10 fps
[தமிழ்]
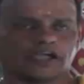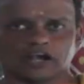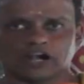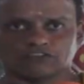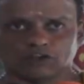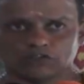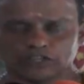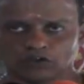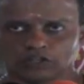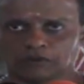அகிலாண்டேஸ்வரி
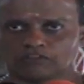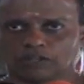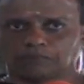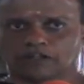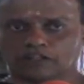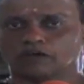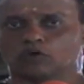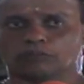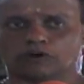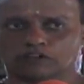வந்து இங்க வந்து பிரசித்தி பெற்றது
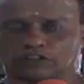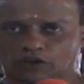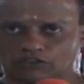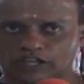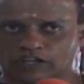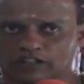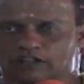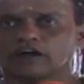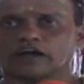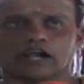ரொம்ப வந்து தவசா
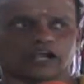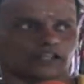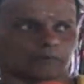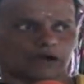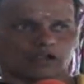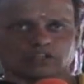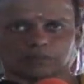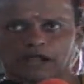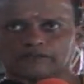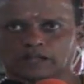இருக்கிறது அதனால இந்த அம்பால
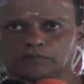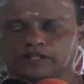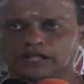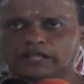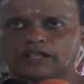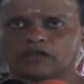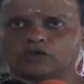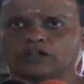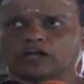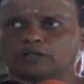வந்து பிரார்த்தனை பண்ணினா
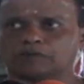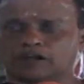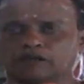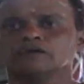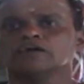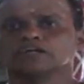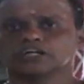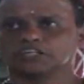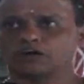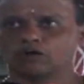எல்லாருக்கும் எல்லா விதமான
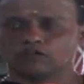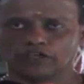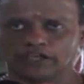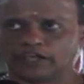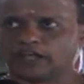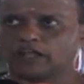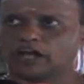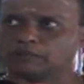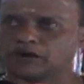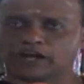கஷ்டங்களும் நீங்கி
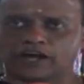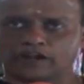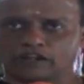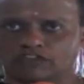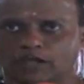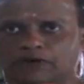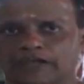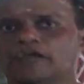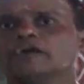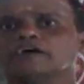எல்லா விதமான காரியங்களும்
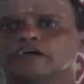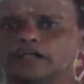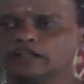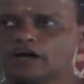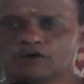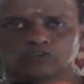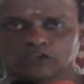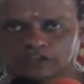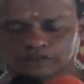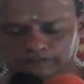ஜெயமாயி எல்லாம்
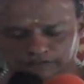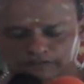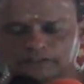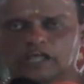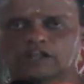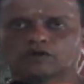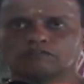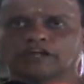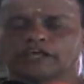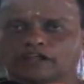வந்து நல்லா
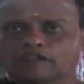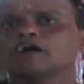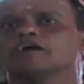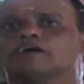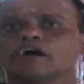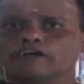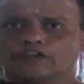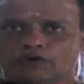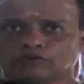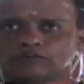இருக்கணும் வேண்டிக்கிறதா
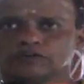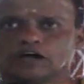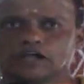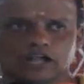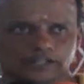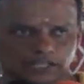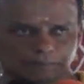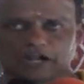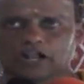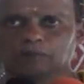ஐதீகம் அதனால
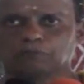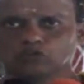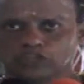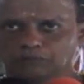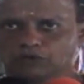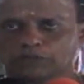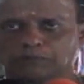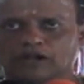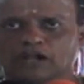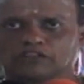இன்னைக்கு பன்னெண்டு நாள் பூர்த்தி
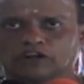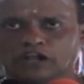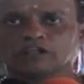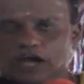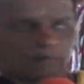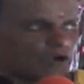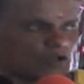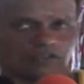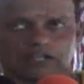மொத்தம் பன்னெண்டு நாள் திருநாள் அம்பாள் வந்து